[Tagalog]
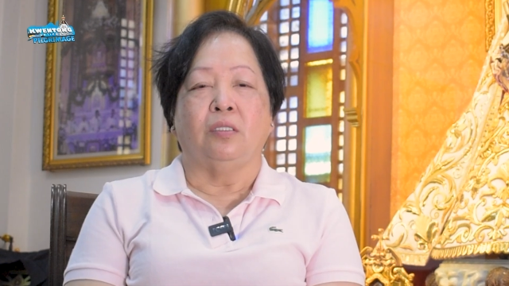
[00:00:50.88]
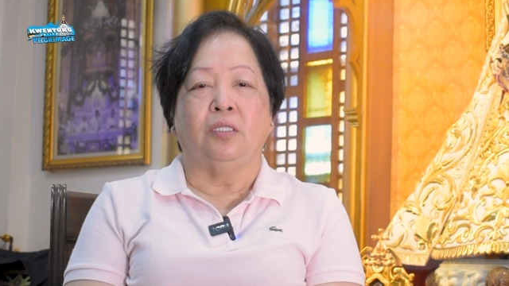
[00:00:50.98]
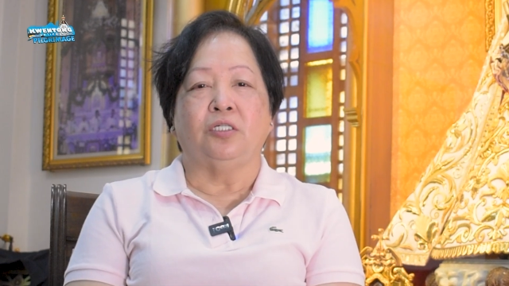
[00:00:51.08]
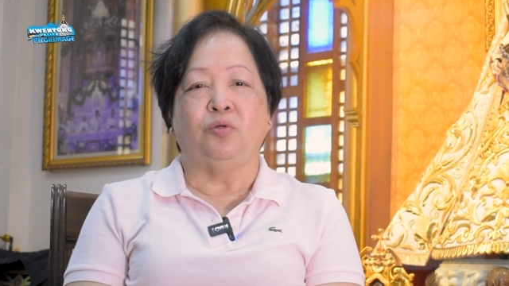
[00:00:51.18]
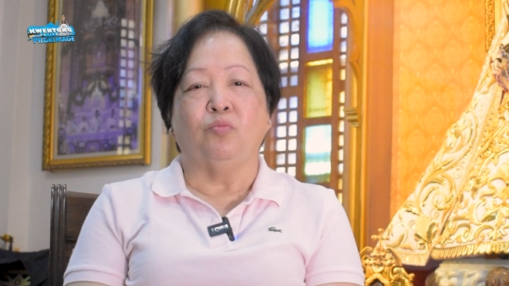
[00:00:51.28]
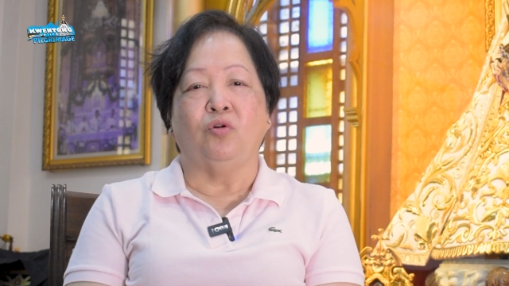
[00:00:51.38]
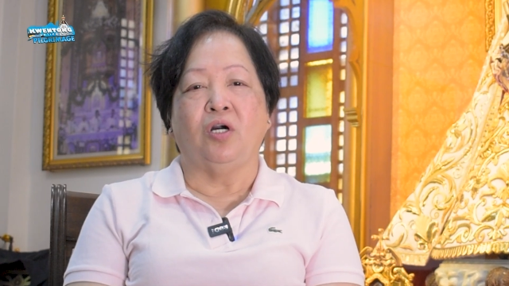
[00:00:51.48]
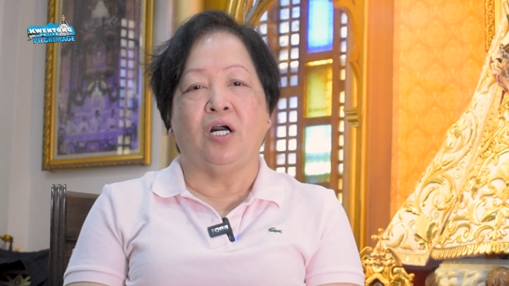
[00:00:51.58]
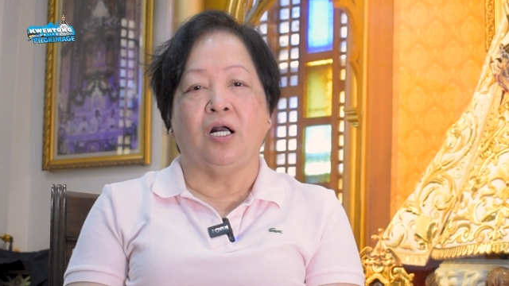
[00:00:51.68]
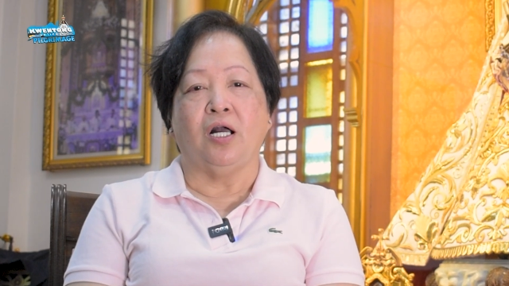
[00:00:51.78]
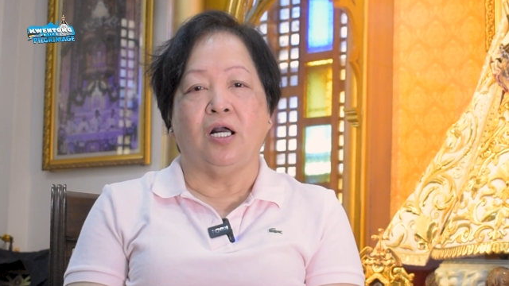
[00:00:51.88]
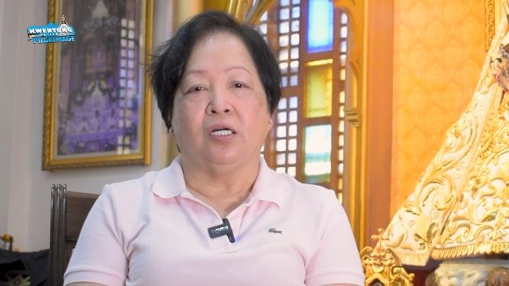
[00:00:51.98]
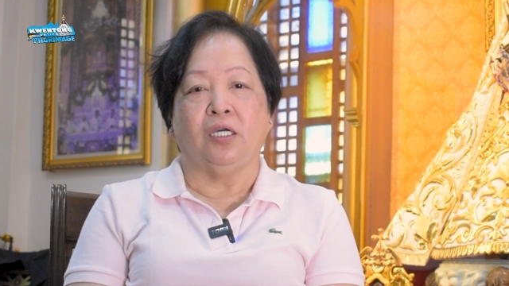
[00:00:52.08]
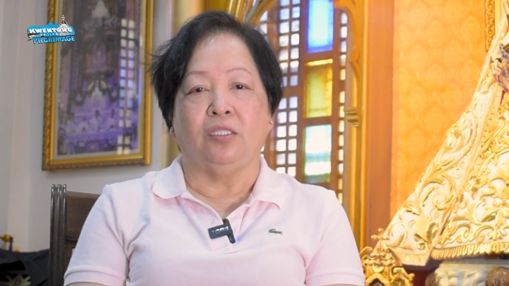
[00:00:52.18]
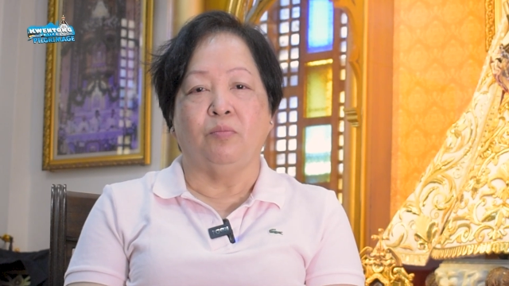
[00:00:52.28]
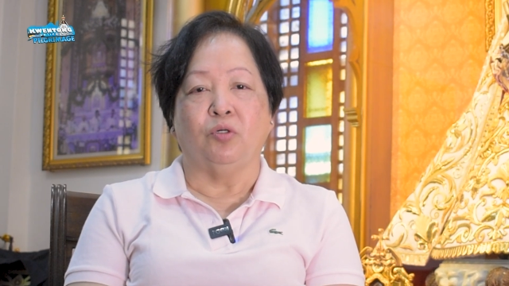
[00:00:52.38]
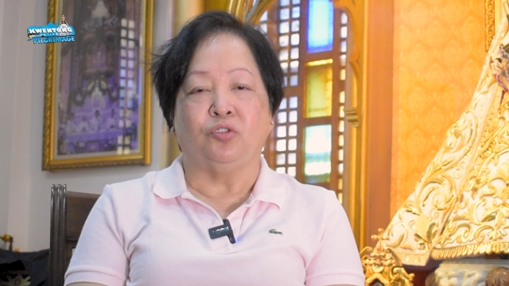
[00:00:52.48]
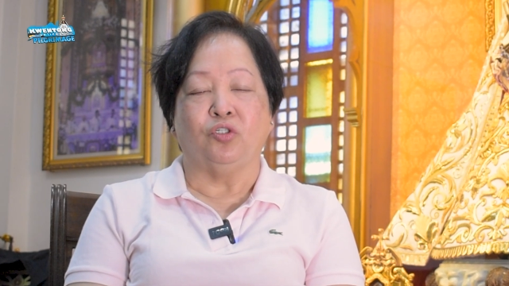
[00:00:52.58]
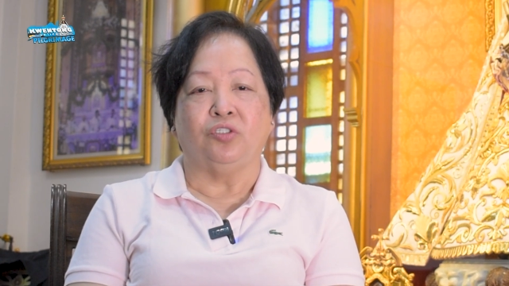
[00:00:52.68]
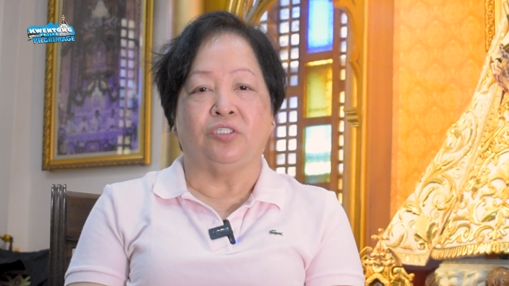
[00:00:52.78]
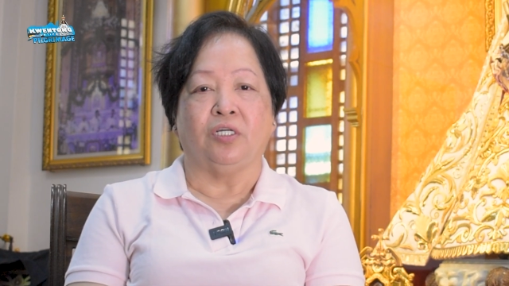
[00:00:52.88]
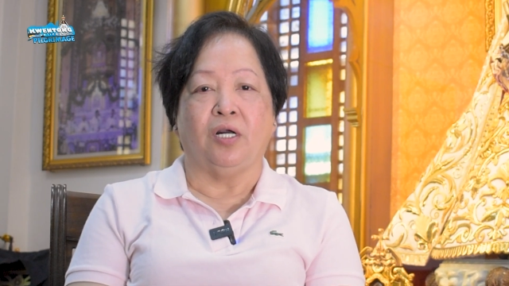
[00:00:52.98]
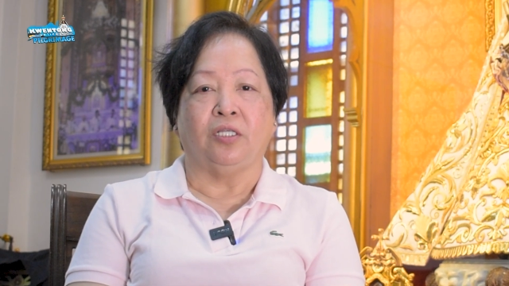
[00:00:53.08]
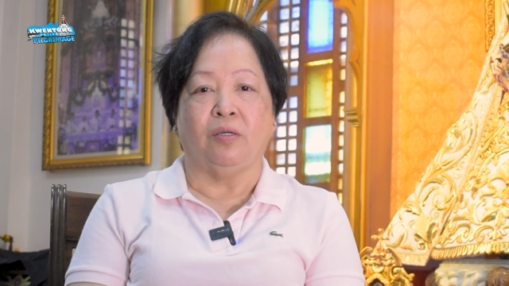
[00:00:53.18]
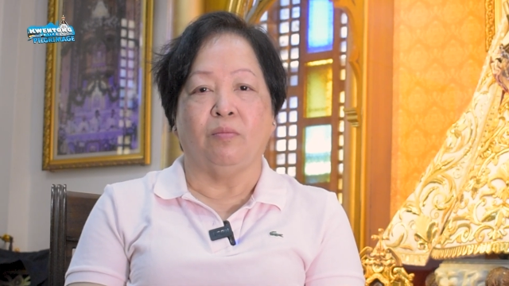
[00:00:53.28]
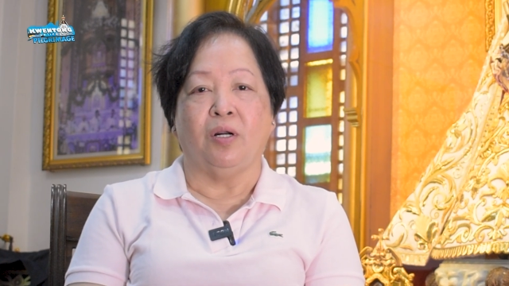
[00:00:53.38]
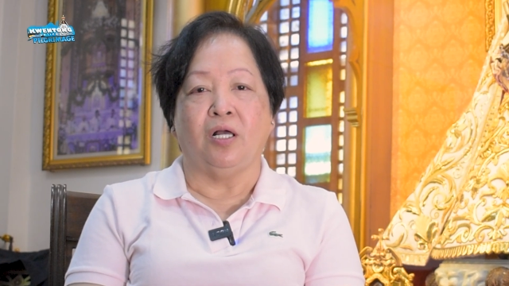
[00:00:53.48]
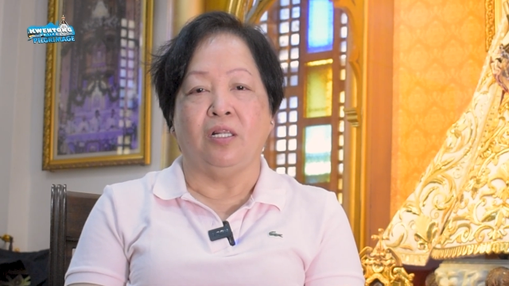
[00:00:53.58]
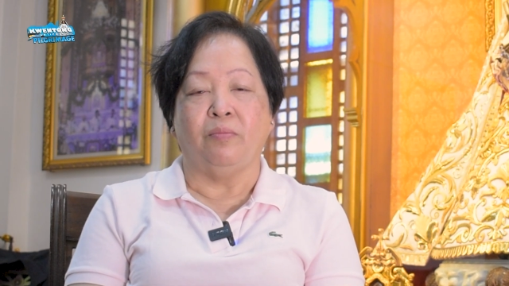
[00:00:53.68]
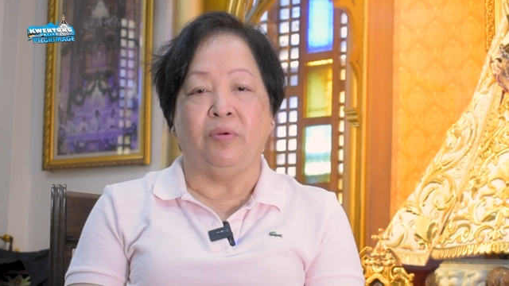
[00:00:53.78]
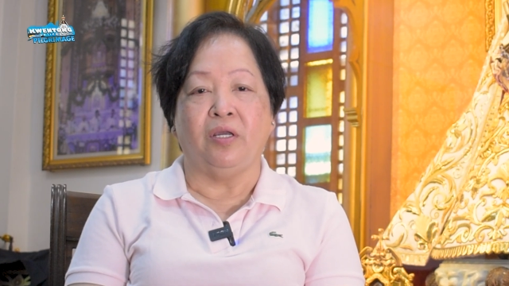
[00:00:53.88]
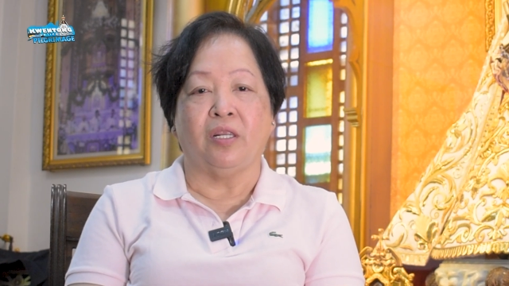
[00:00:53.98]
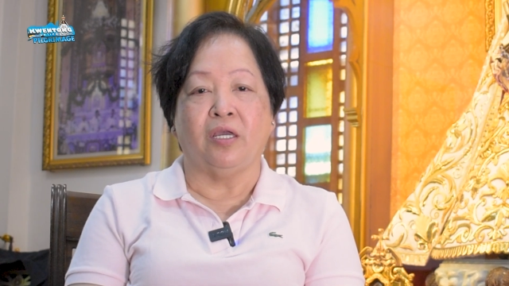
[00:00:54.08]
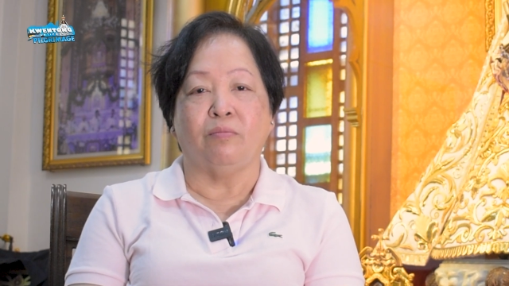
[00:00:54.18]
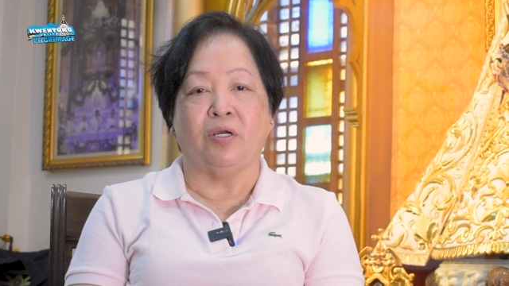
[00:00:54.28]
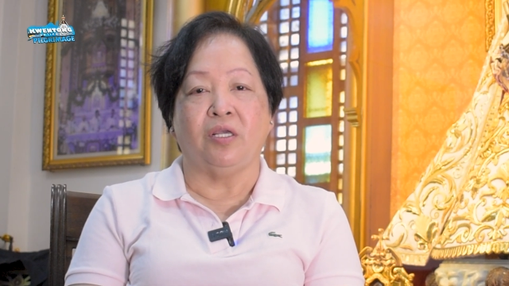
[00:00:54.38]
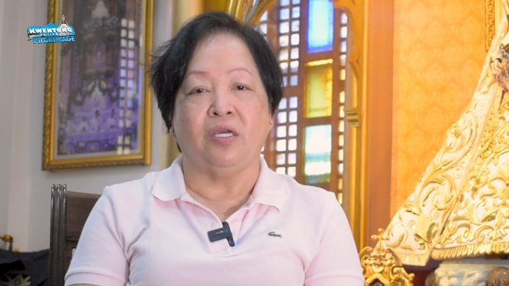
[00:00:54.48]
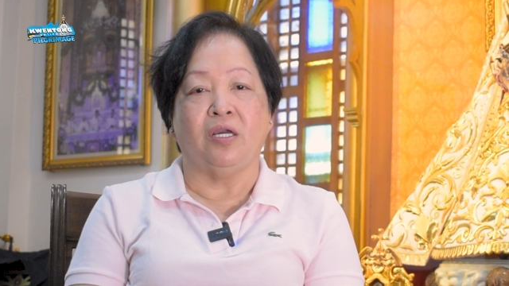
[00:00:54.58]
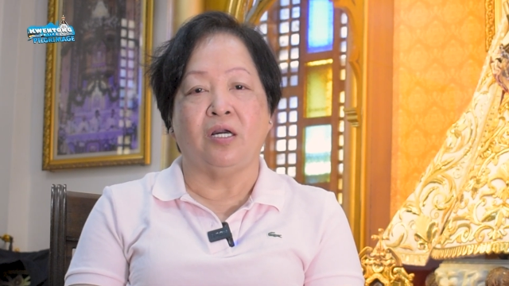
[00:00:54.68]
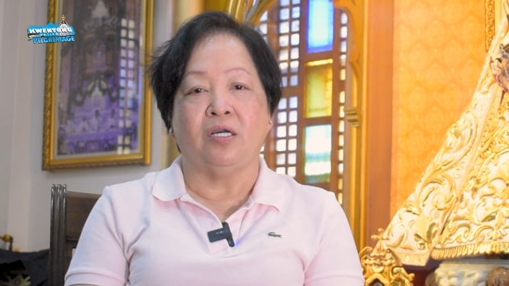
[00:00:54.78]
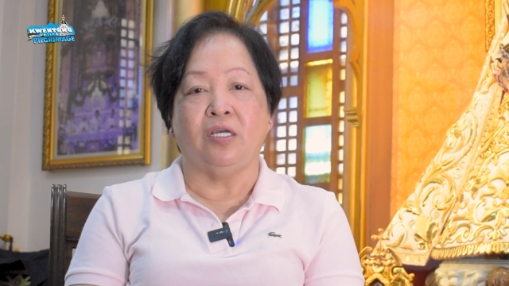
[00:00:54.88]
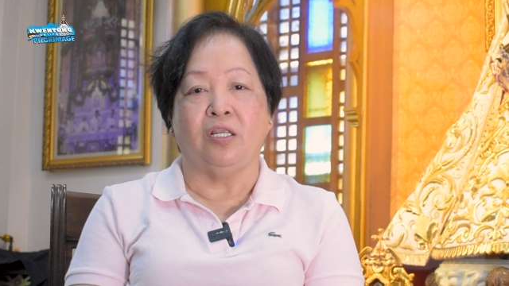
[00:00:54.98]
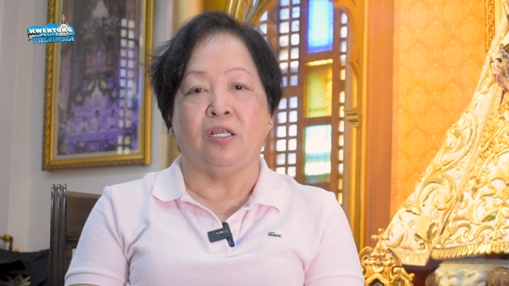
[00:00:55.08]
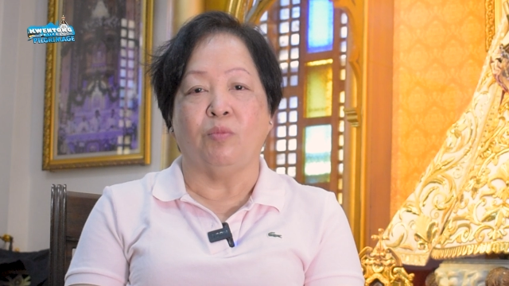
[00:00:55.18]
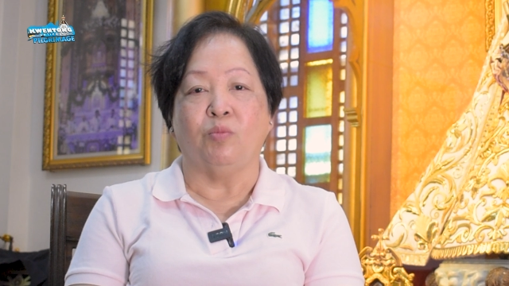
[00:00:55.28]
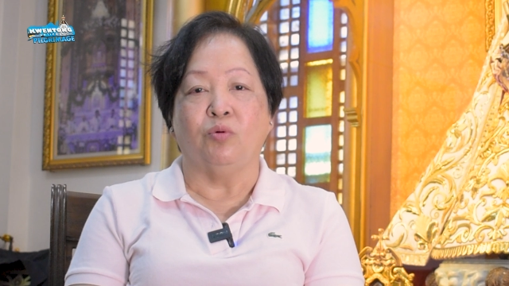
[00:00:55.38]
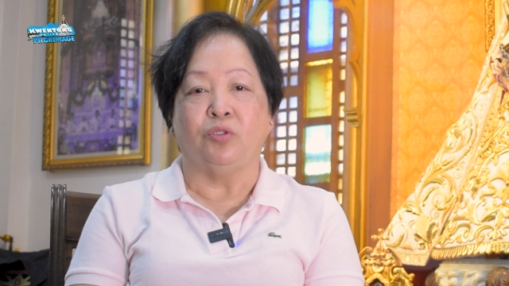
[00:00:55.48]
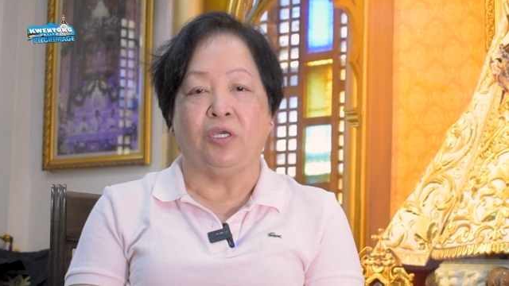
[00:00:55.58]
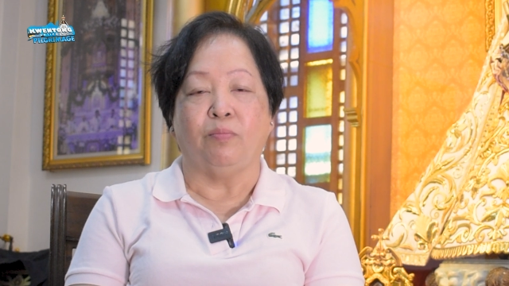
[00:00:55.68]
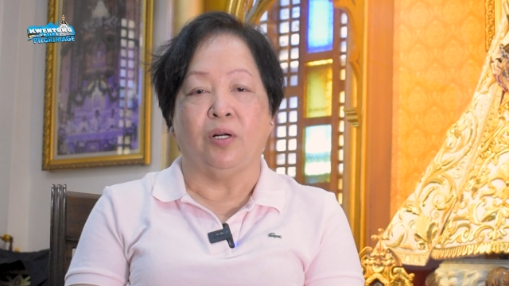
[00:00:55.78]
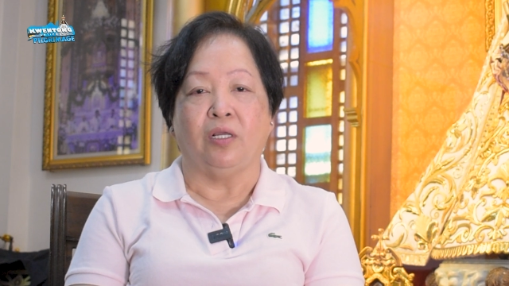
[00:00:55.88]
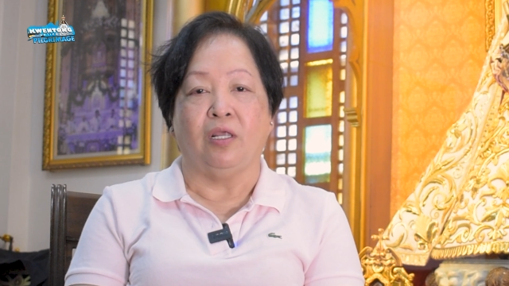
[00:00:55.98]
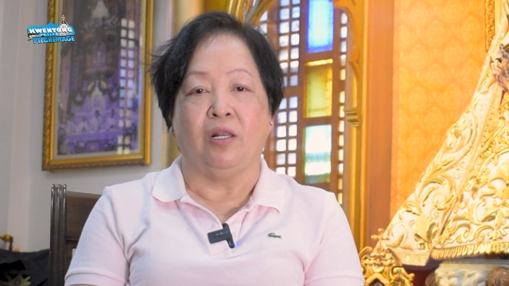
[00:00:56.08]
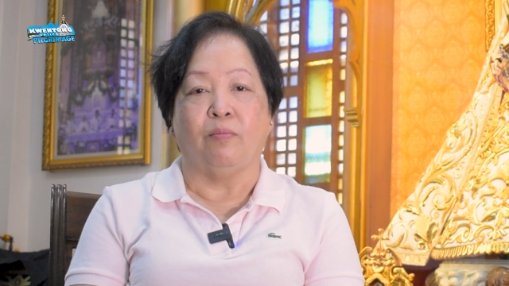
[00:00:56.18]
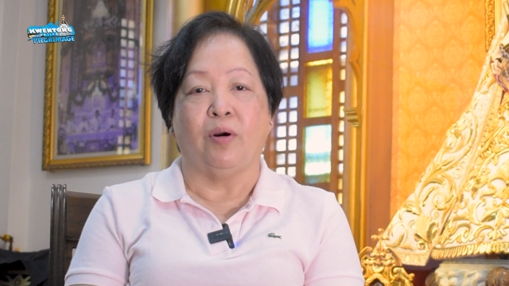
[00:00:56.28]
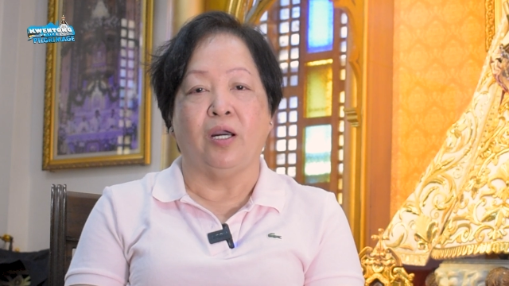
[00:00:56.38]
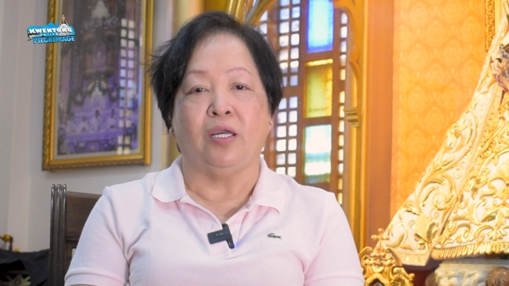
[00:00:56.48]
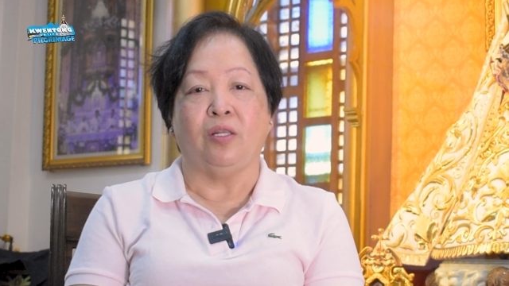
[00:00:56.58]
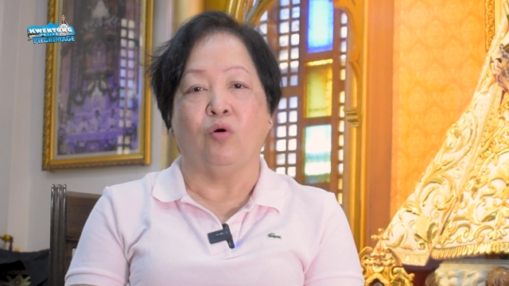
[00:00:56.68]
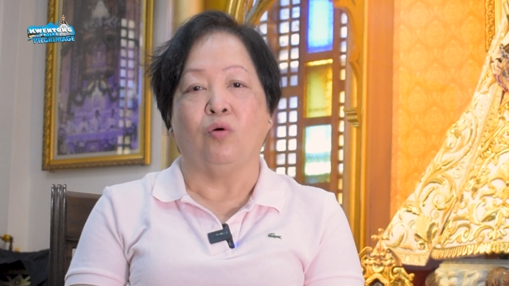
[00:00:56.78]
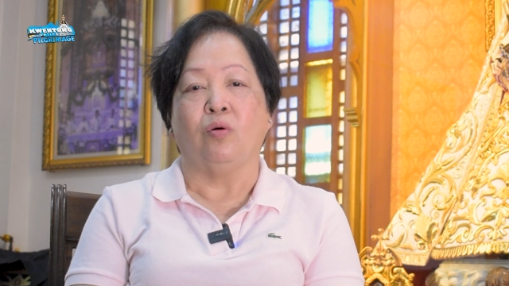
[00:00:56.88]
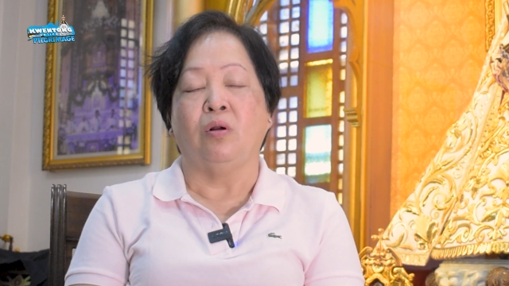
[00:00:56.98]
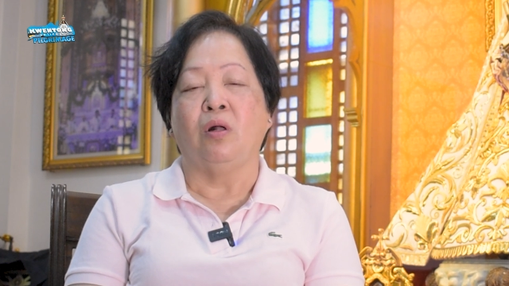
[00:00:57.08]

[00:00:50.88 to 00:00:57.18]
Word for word: Nagsimula ang aking debosyon sa ating mahal na Birhen Maria, ina ng mabuting paglalakbay nung